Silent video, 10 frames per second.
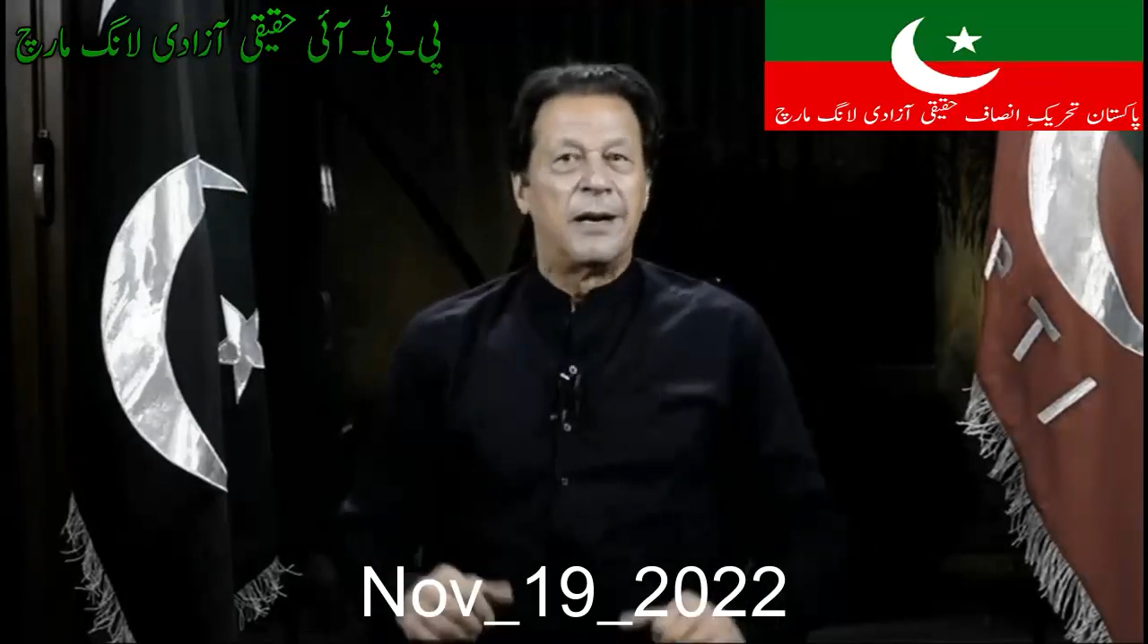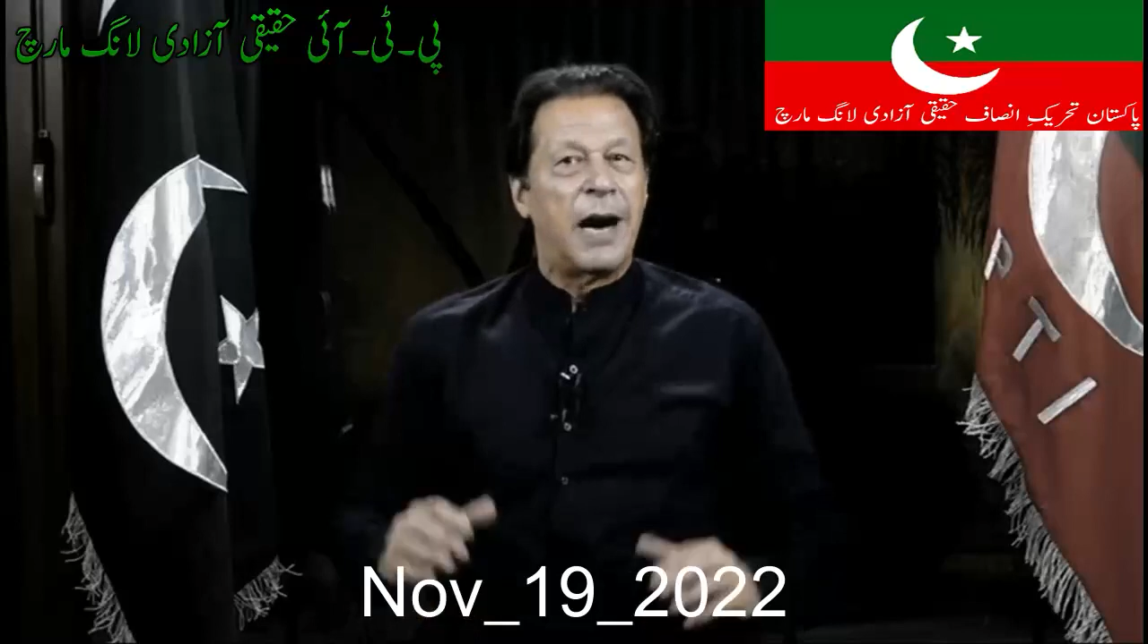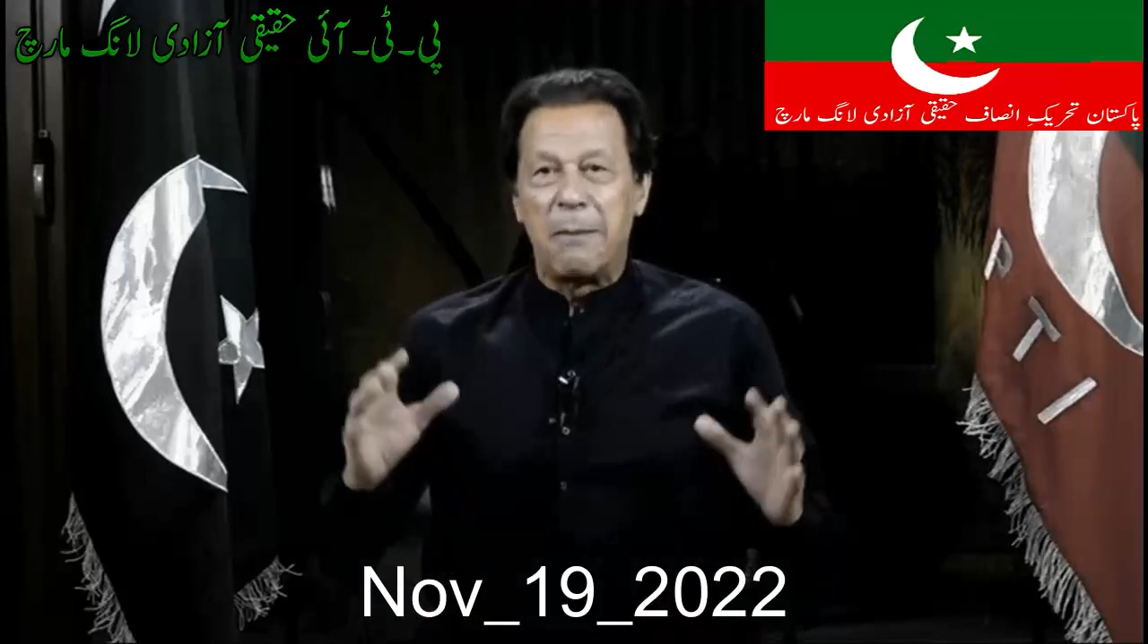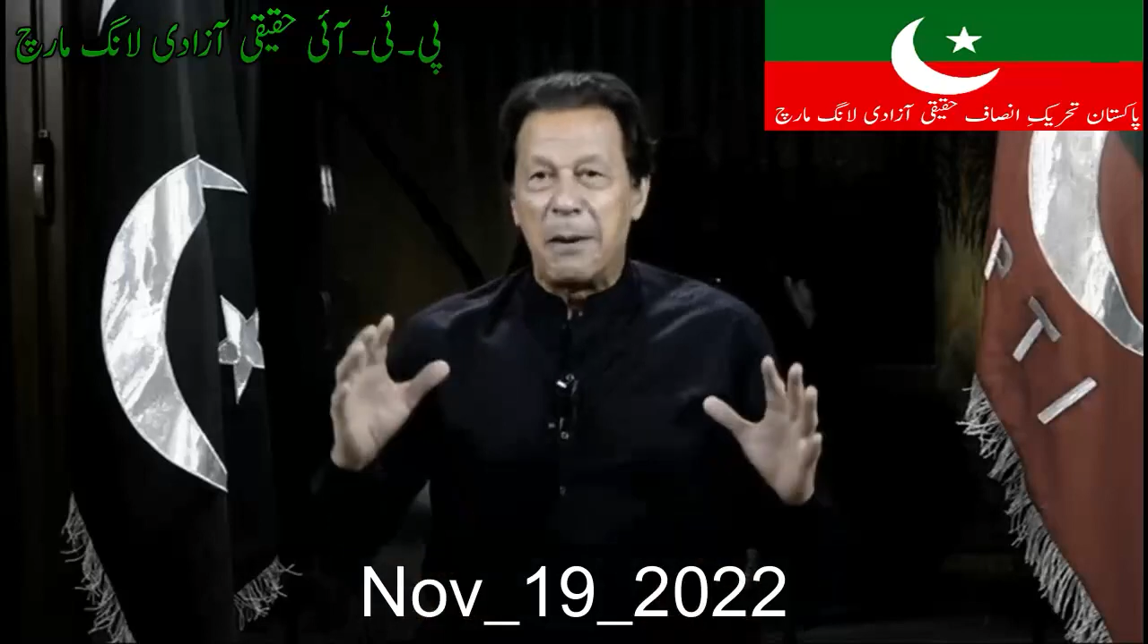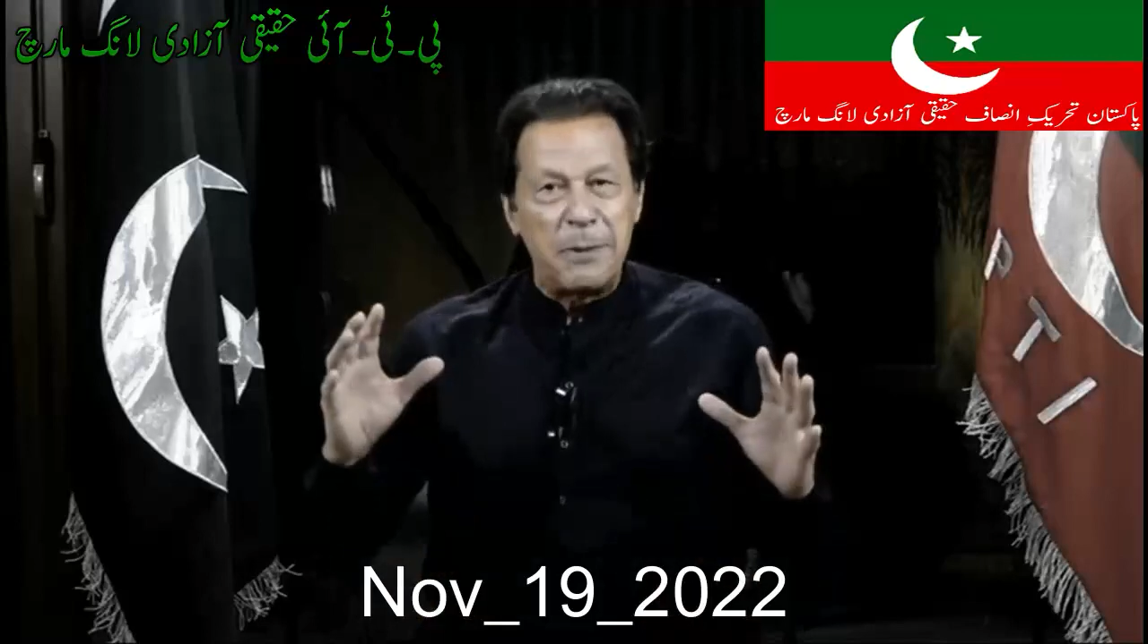
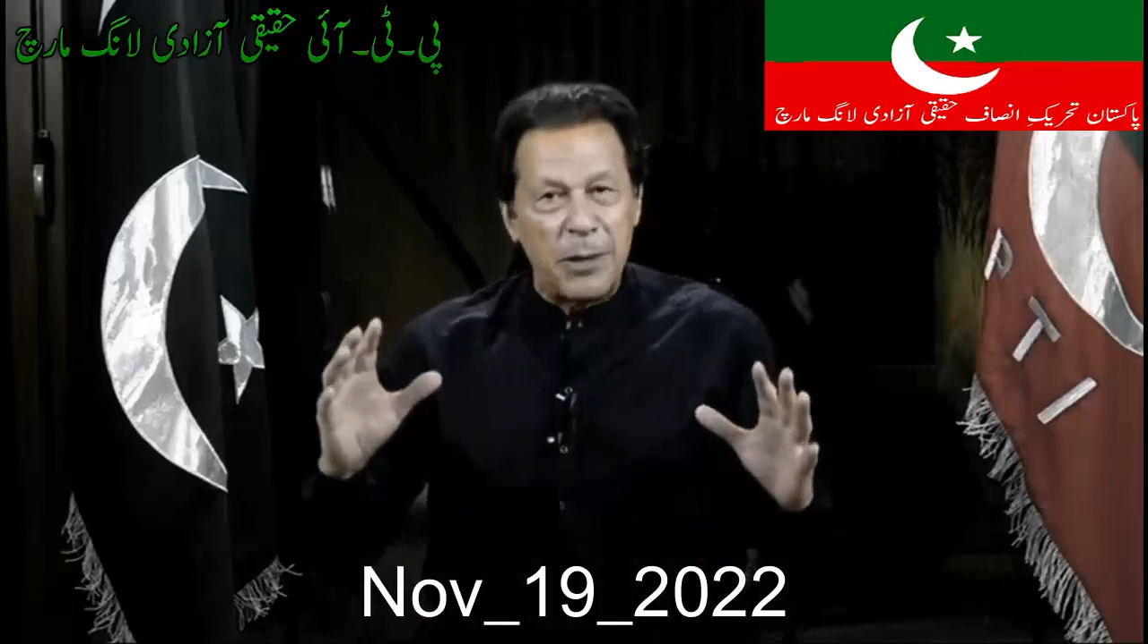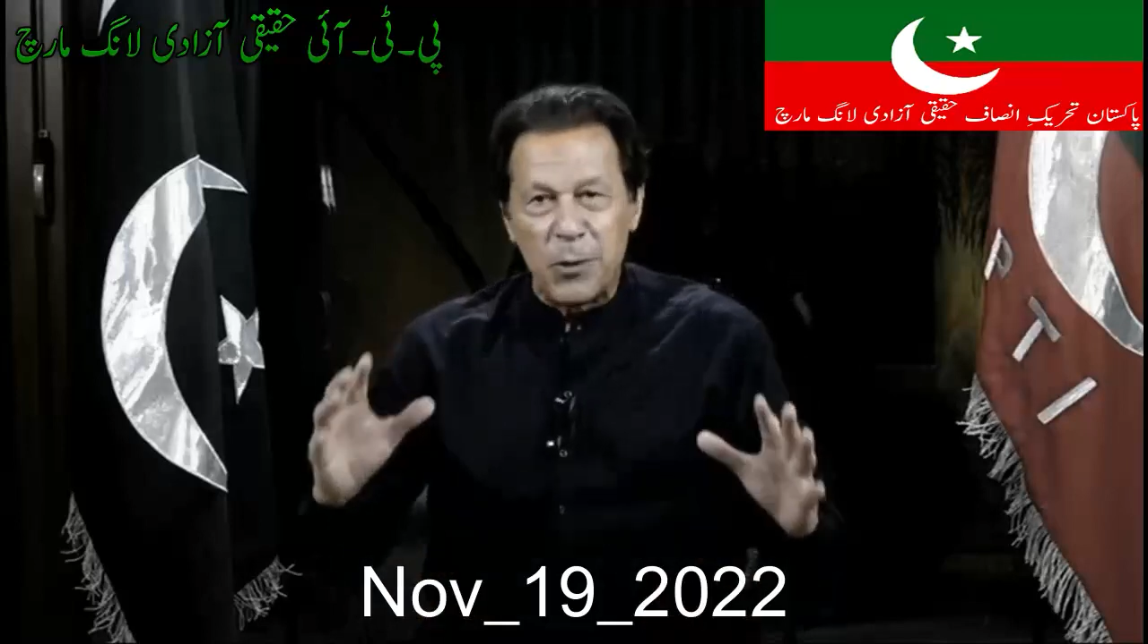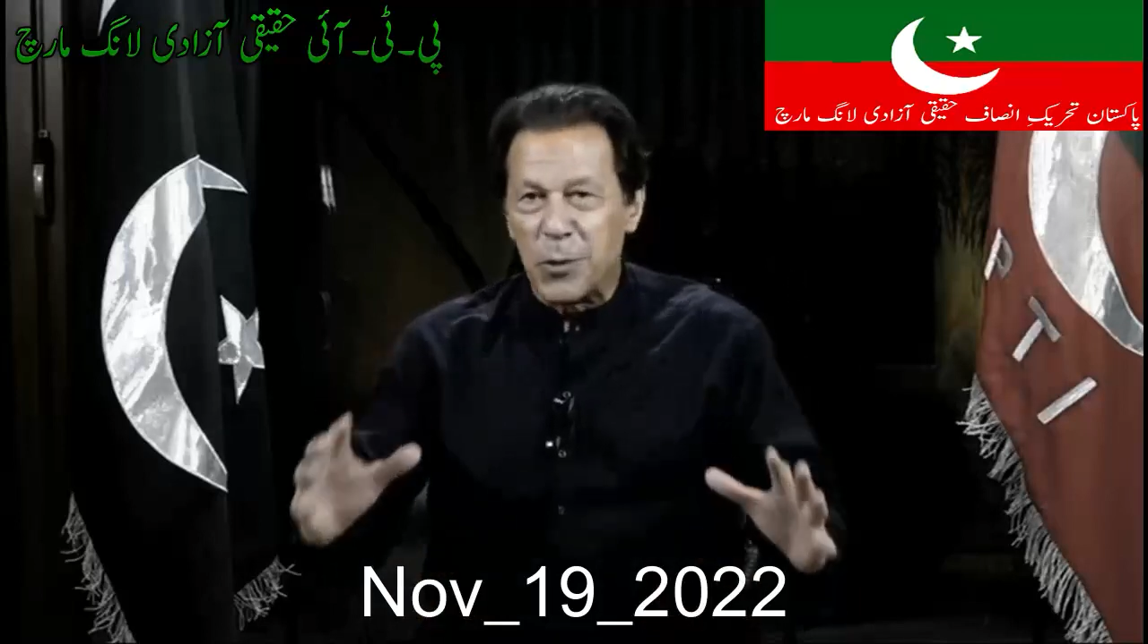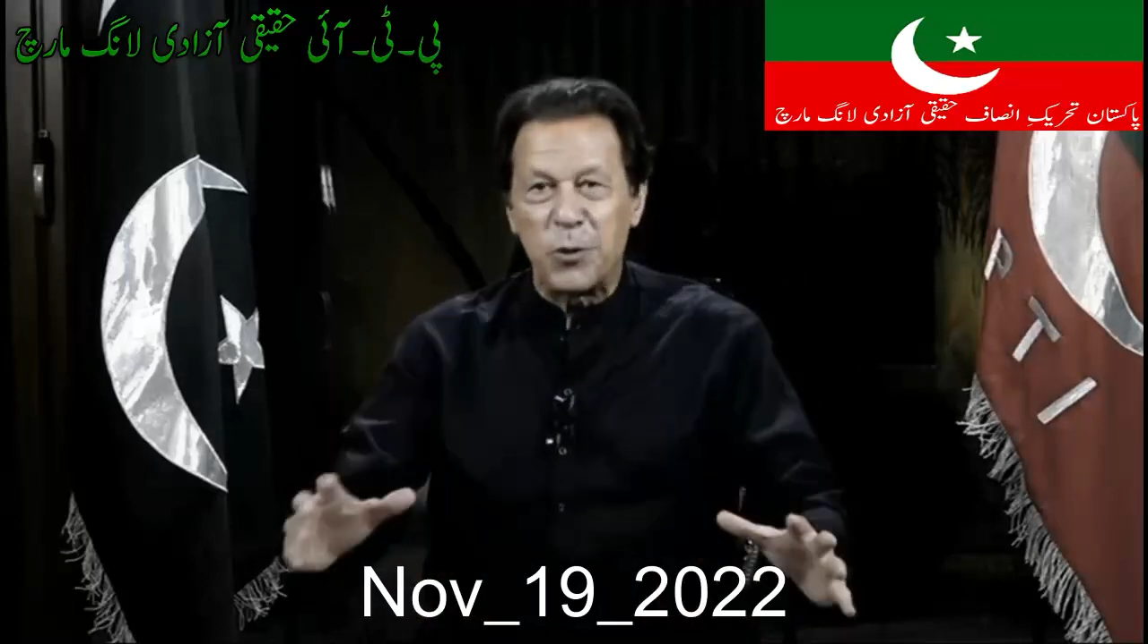हम अपने लोगों